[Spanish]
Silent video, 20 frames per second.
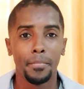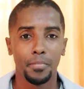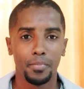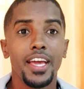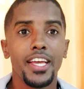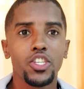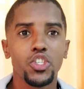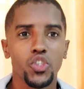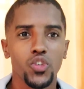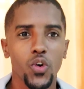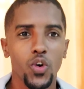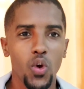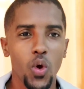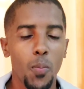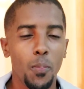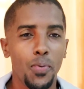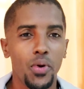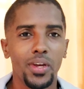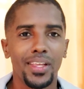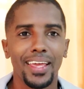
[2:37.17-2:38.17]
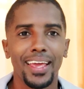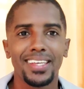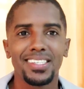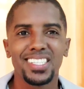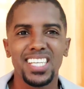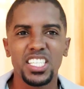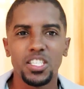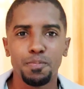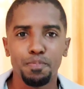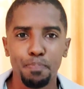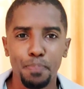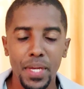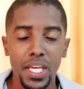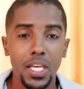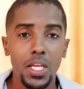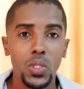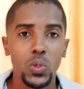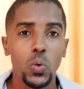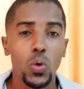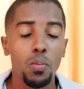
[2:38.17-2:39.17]
Y es solo porque ese
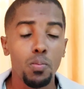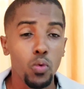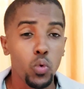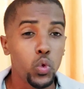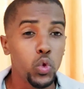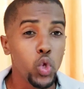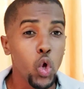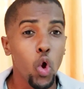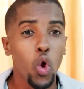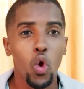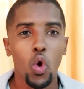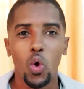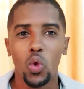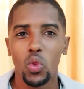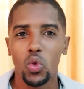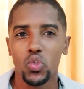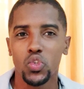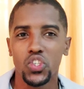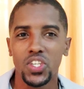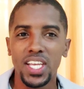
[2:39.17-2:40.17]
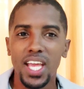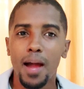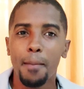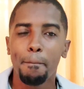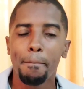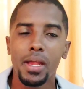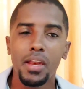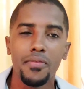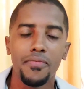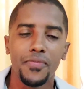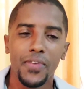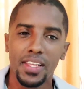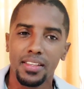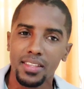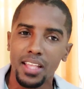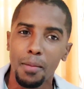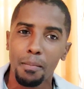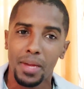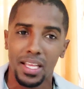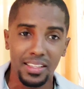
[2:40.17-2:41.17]
espíritu inmundo conocía
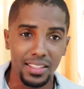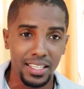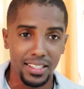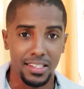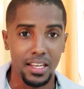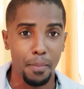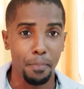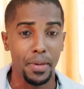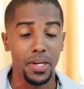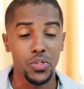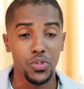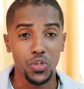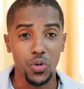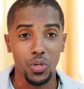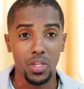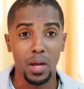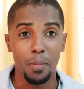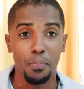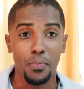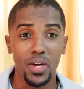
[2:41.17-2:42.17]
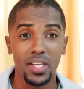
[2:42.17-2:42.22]
perfectamente esa persona,